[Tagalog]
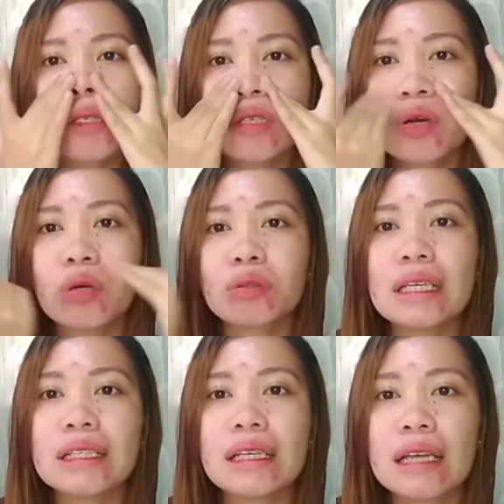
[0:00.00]
So,
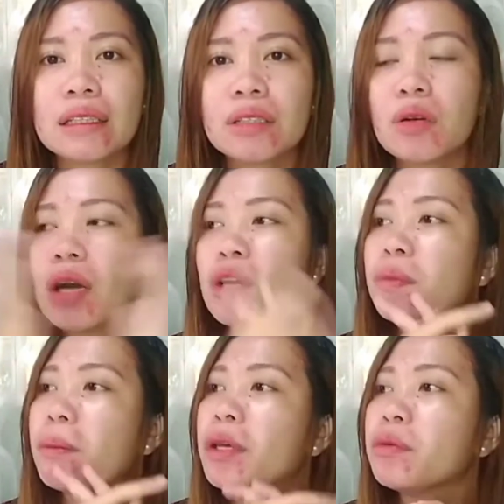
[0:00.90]
tingnan natin kung ano
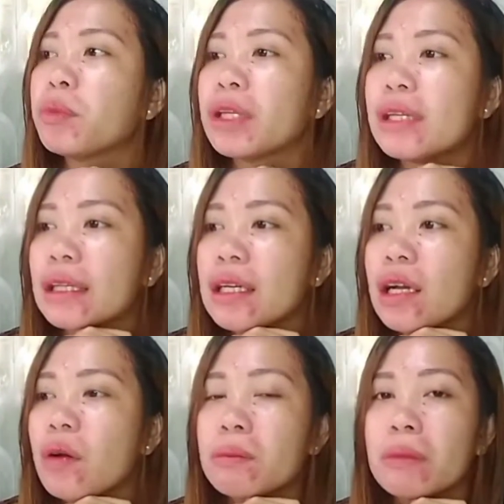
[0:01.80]
pa ba yung pwede
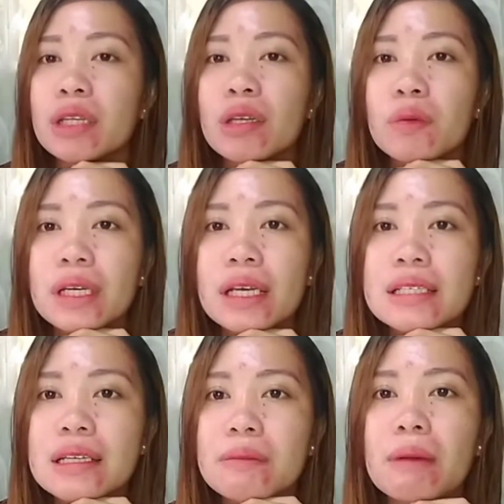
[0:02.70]
natin gawin. By the way,
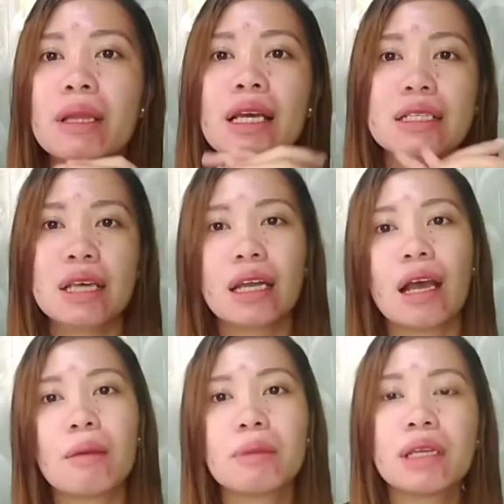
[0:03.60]
guys, nagbabalak sana
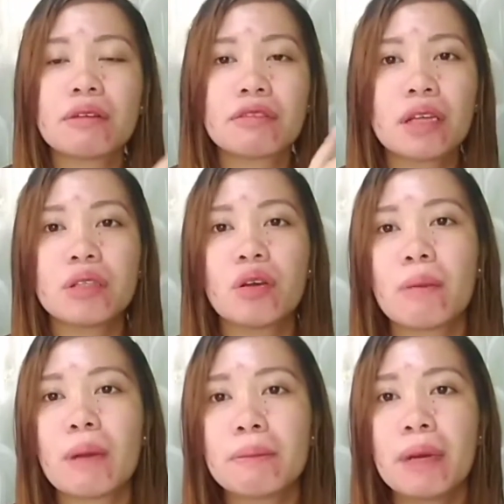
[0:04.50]
kami ng friend ko
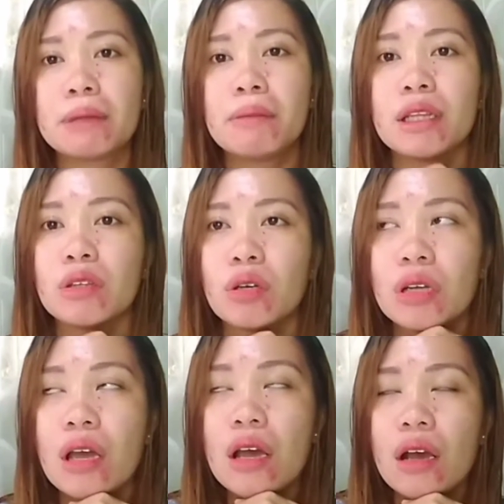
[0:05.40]
na mag-badminton.
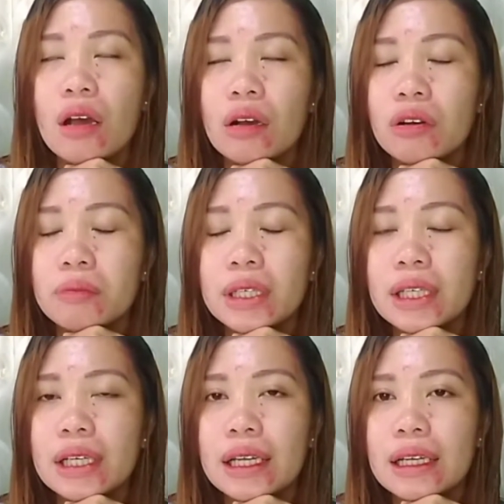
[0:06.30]
Oh my
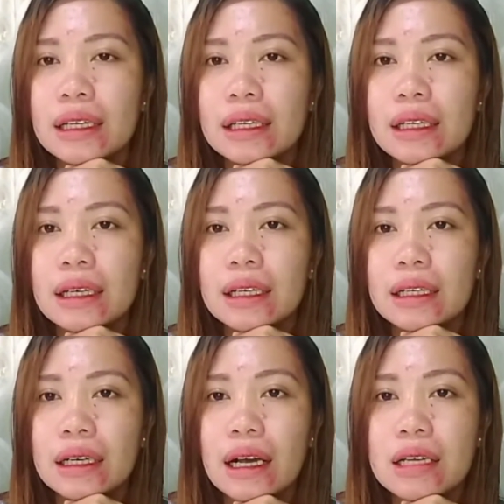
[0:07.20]
God, ang ingay
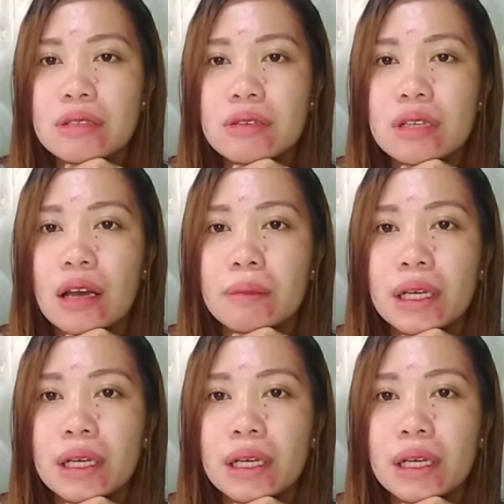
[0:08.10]
ng aso sa